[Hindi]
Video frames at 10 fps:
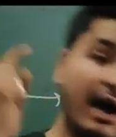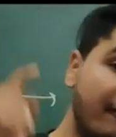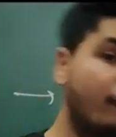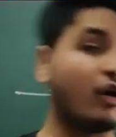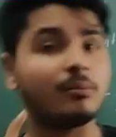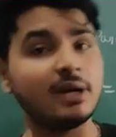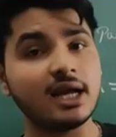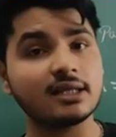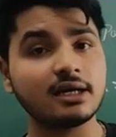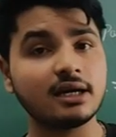आप फॉर्मूले
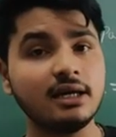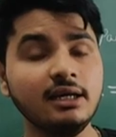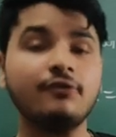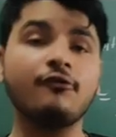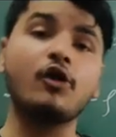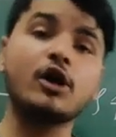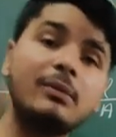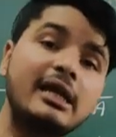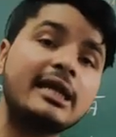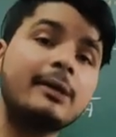याद करने
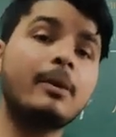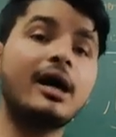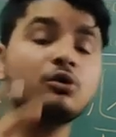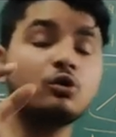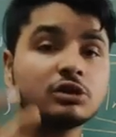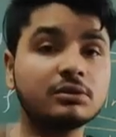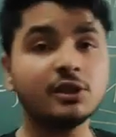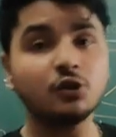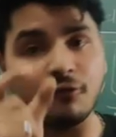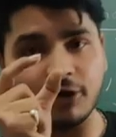फॉर्मूले के बाद उसमें
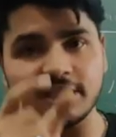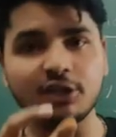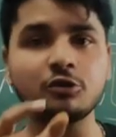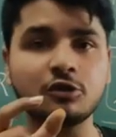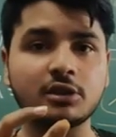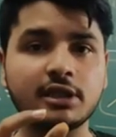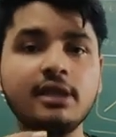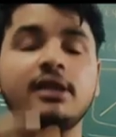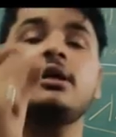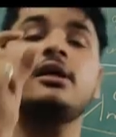जो वर्ड यूज होते
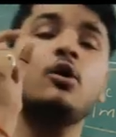हैं